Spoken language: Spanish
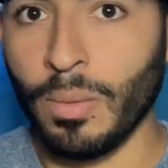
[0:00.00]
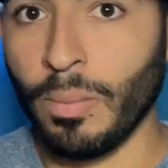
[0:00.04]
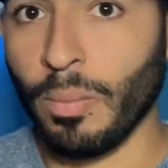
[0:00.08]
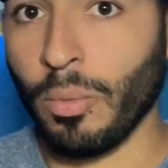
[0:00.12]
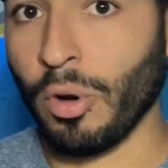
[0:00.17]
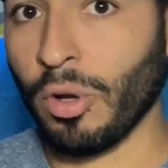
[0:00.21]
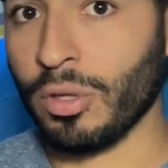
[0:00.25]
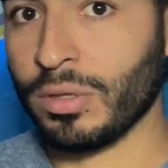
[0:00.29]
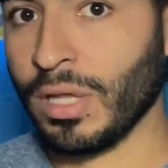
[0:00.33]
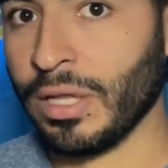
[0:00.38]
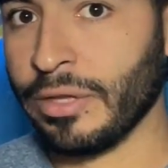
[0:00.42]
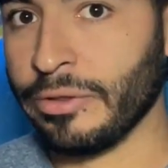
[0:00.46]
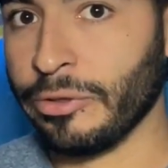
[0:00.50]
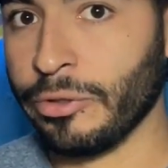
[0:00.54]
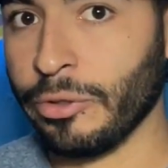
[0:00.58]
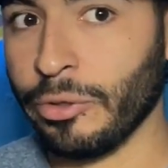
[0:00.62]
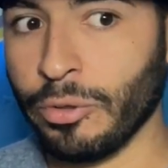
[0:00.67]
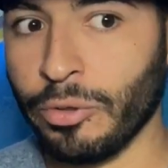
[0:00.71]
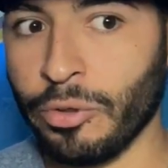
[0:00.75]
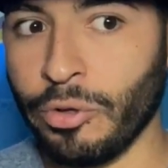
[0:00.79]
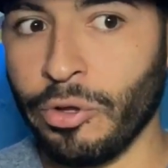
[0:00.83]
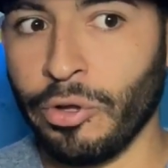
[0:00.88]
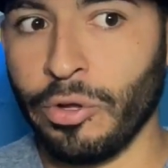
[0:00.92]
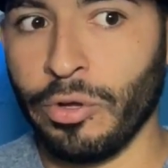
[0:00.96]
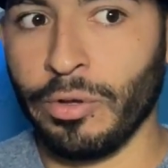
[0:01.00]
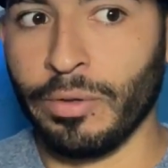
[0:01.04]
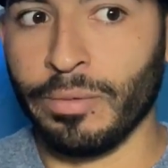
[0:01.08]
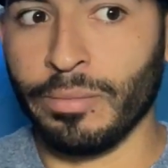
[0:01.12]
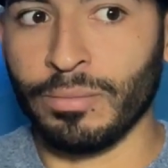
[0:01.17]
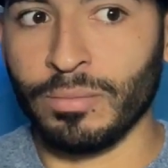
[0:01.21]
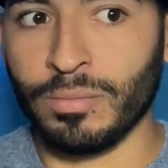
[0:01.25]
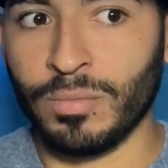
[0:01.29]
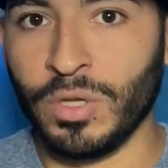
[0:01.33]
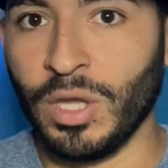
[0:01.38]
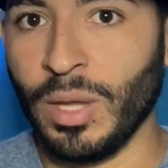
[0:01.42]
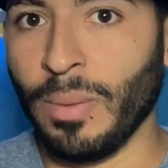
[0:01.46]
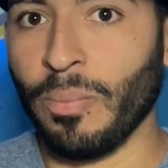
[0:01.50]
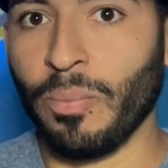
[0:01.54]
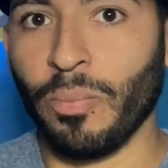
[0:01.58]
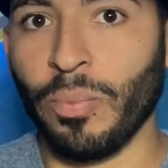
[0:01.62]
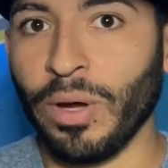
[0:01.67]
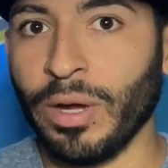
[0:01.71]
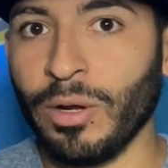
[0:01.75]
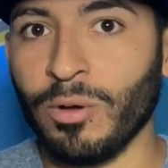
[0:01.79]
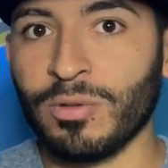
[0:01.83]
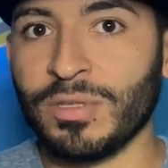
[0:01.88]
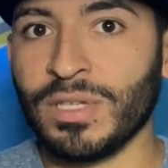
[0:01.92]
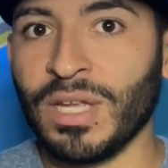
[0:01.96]
Por lo tanto,
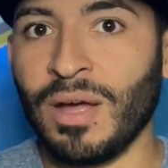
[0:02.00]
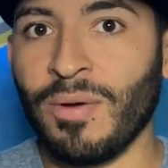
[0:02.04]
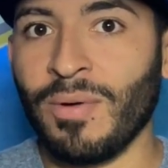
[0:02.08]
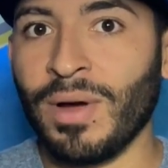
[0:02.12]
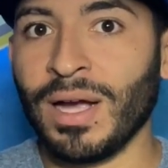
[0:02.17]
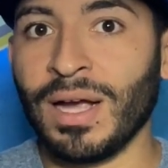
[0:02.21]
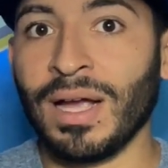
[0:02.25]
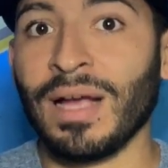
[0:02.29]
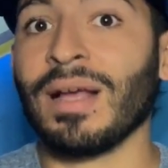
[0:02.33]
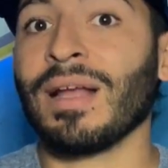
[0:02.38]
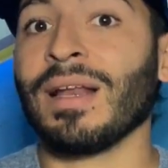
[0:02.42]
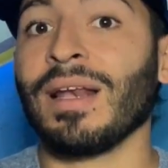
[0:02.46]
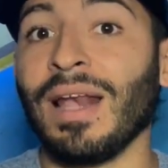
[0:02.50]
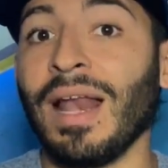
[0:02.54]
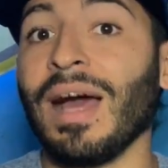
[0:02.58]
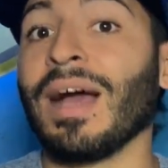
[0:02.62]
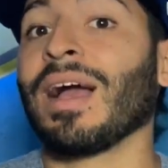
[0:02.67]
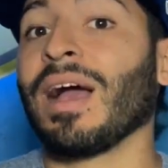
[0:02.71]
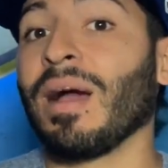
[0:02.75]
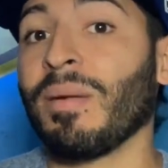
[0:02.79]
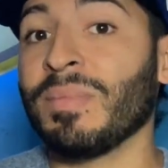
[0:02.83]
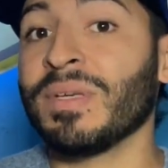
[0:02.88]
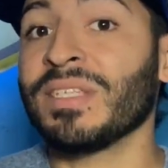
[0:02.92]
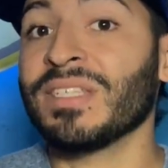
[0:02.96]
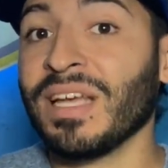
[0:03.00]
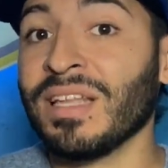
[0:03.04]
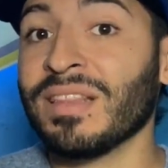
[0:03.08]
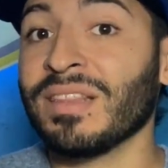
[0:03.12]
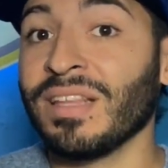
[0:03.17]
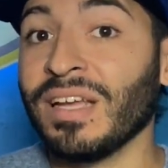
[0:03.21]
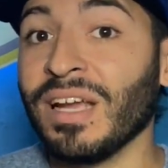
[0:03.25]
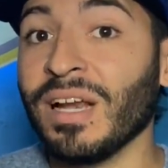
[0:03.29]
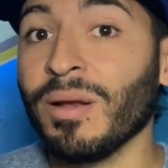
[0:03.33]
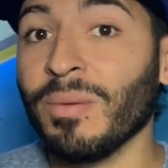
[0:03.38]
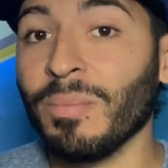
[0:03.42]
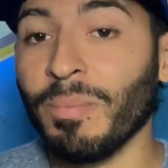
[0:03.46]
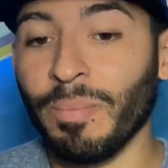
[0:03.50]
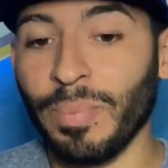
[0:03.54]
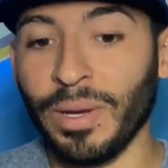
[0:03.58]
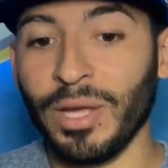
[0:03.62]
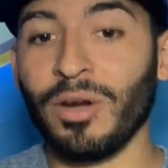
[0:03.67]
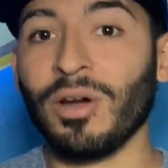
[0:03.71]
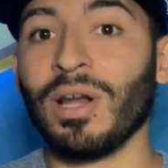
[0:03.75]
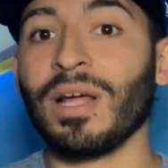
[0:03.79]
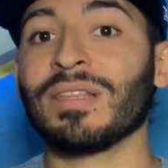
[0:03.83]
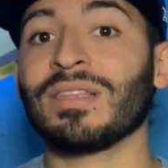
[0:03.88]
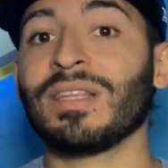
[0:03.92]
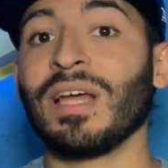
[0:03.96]
Después usaba las camisas de él,
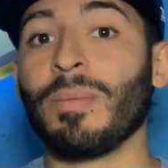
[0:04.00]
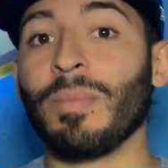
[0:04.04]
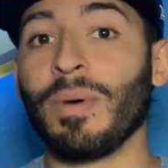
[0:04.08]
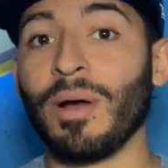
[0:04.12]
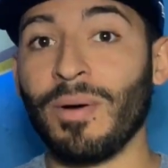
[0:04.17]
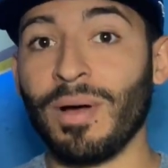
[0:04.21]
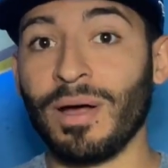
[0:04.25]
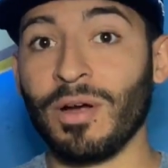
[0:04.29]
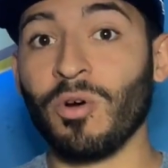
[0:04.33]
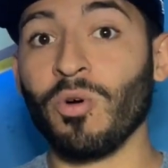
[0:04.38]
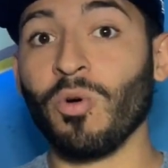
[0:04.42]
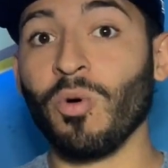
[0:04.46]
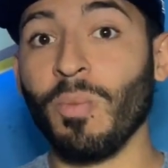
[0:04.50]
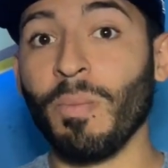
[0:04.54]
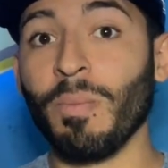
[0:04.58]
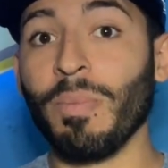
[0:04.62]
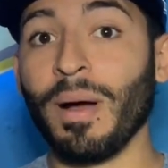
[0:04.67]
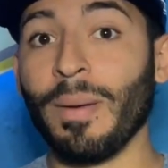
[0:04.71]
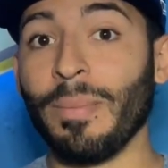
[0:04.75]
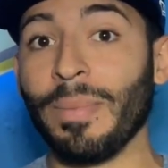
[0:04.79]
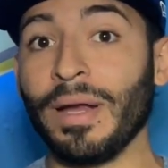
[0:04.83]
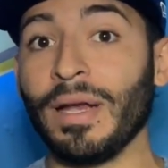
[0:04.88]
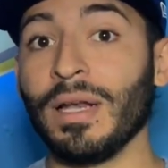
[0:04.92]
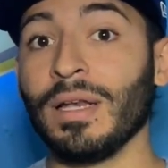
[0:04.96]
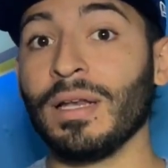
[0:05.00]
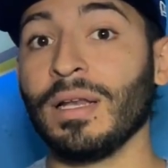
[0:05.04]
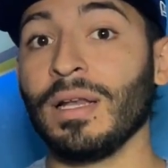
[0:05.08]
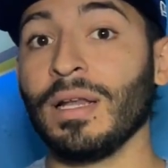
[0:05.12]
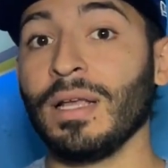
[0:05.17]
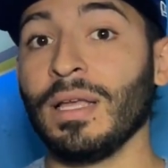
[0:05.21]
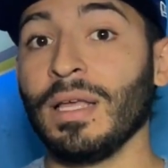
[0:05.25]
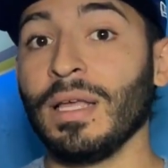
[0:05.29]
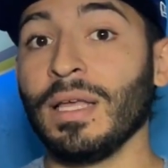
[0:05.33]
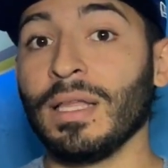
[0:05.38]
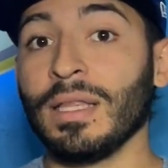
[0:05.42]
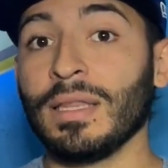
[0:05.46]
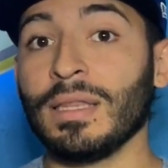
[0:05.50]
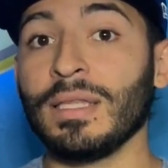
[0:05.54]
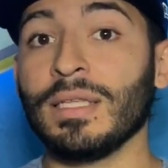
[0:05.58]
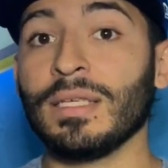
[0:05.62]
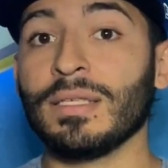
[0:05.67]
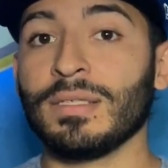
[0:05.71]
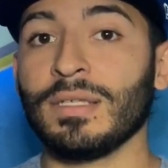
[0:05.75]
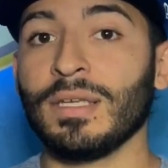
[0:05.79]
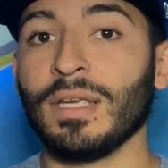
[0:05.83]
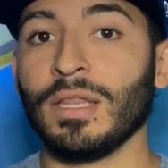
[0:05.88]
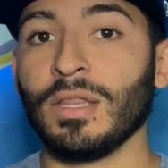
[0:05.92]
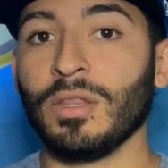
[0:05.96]
pero las tapaba con un papel
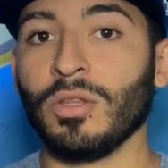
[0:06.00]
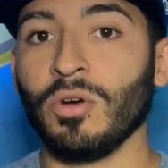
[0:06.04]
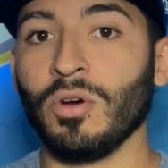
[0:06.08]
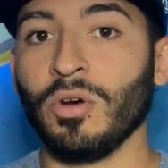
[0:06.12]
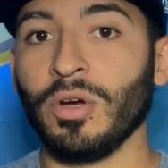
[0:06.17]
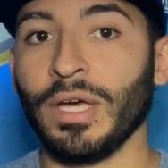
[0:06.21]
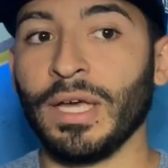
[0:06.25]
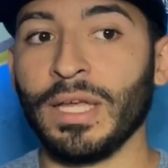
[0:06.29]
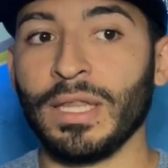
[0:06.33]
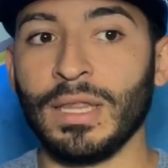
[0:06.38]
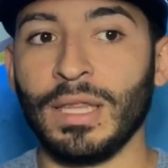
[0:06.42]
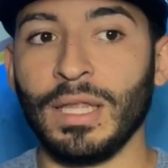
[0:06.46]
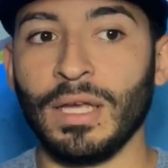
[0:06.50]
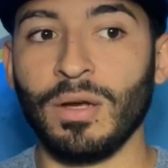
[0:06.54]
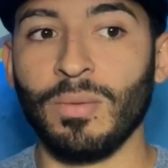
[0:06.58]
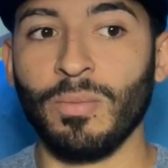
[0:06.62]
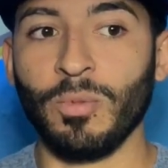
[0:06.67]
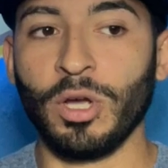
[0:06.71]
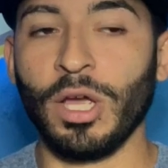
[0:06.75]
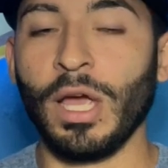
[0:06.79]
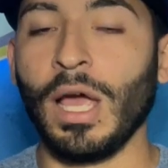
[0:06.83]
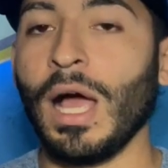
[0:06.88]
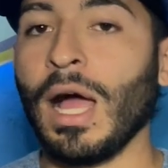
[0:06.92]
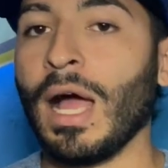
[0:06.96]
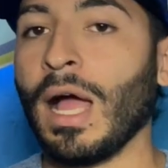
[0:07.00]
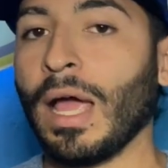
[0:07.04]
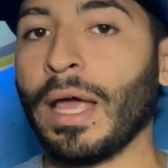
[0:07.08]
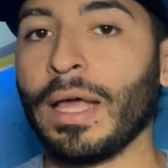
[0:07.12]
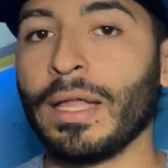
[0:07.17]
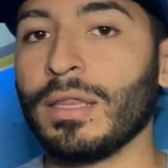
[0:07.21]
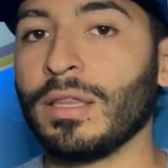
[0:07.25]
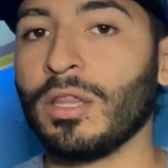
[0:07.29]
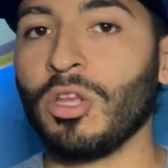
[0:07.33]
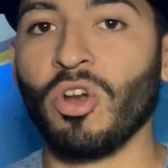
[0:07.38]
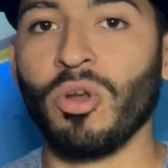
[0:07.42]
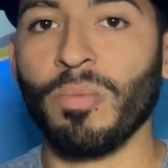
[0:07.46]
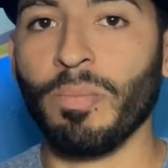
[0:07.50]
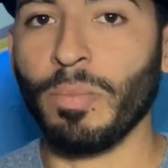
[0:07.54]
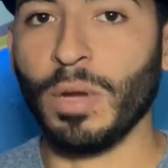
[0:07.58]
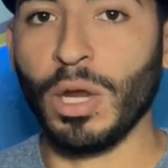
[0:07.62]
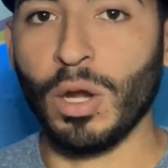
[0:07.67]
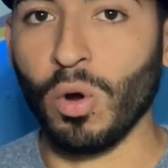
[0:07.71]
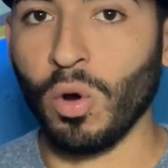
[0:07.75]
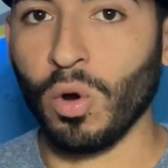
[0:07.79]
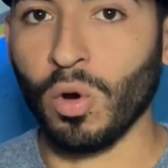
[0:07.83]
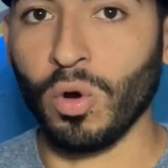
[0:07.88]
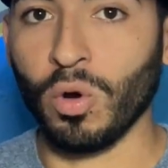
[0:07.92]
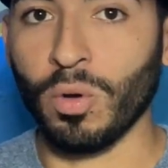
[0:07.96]
diciendo este como que ah, este no es mi
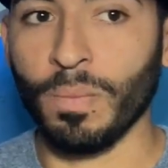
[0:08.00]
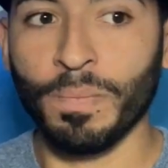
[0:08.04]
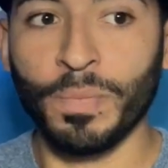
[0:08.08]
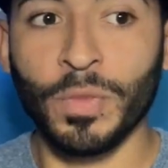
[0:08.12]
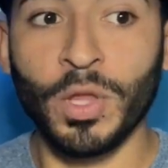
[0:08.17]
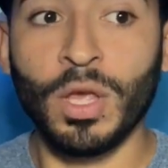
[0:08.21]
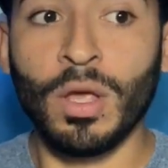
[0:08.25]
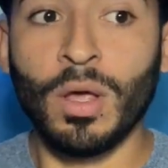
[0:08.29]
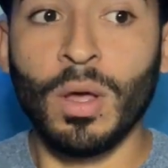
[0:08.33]
logo.